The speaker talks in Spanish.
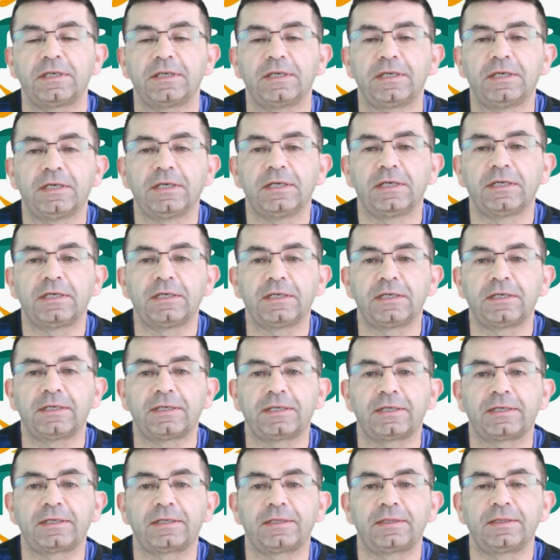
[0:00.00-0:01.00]

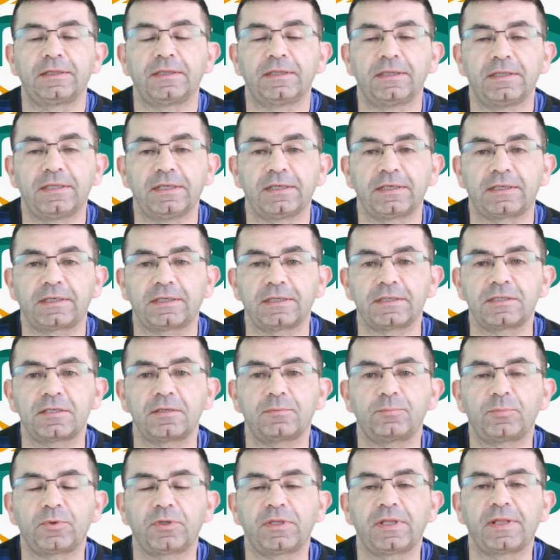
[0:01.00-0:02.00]
eh, de qué
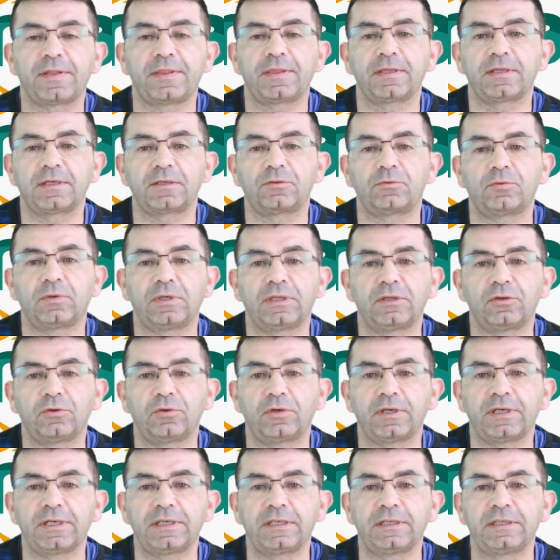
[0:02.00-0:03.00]
se puede hacer
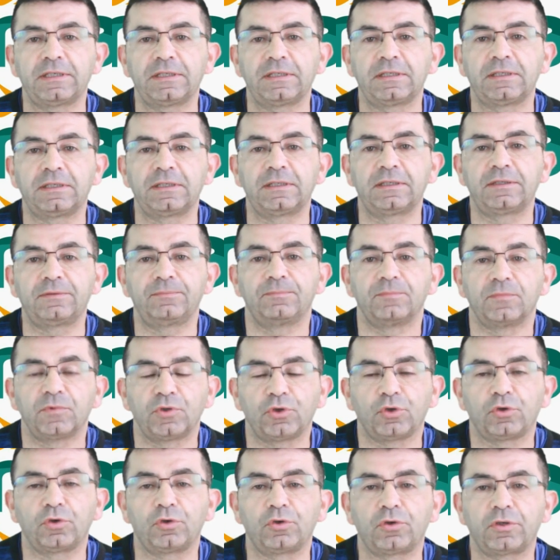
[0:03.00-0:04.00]
cuando hay
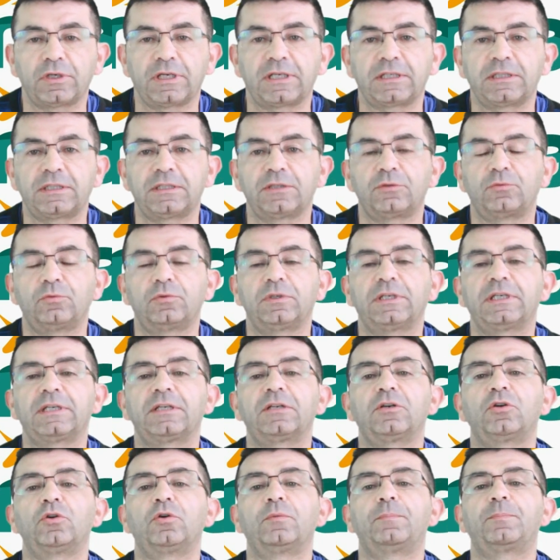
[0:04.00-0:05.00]
dolor
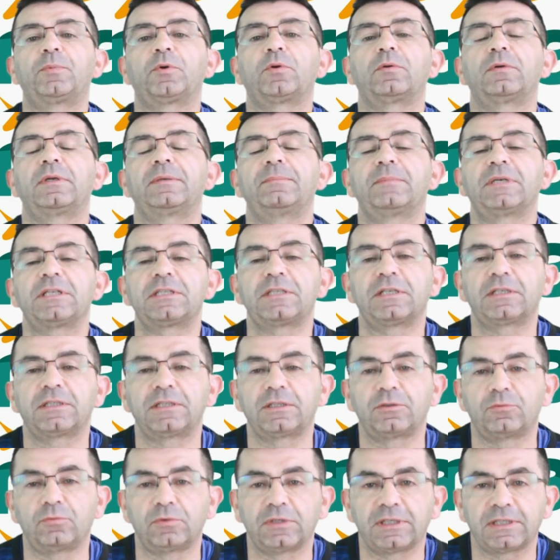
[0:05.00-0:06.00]
articular o problemas
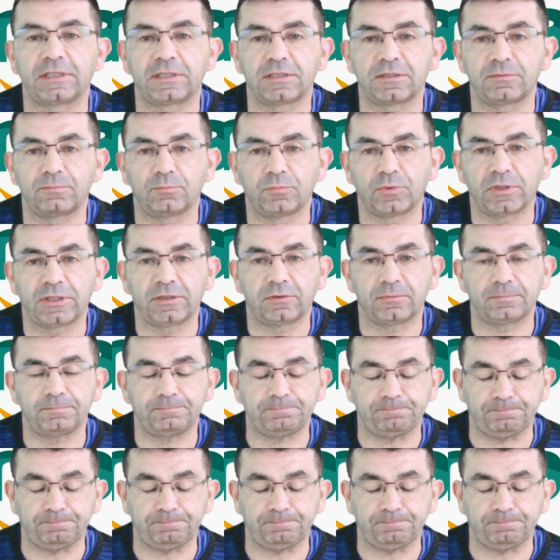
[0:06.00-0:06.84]
articulares. Bueno,